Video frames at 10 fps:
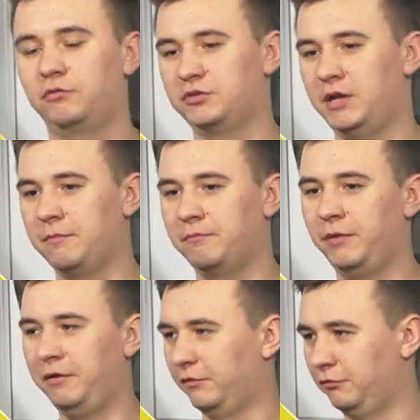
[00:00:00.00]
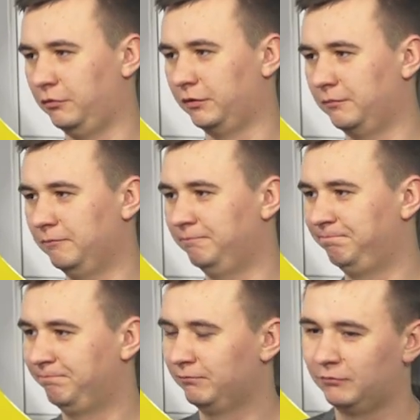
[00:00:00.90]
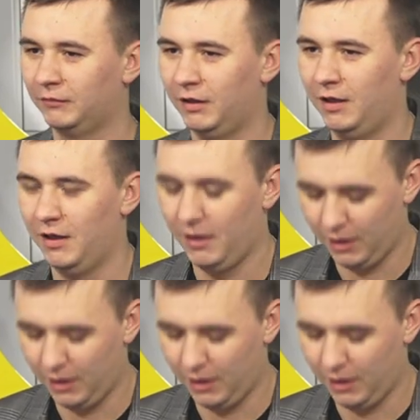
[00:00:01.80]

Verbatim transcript: Друзья, приветствую вас. Добрый день.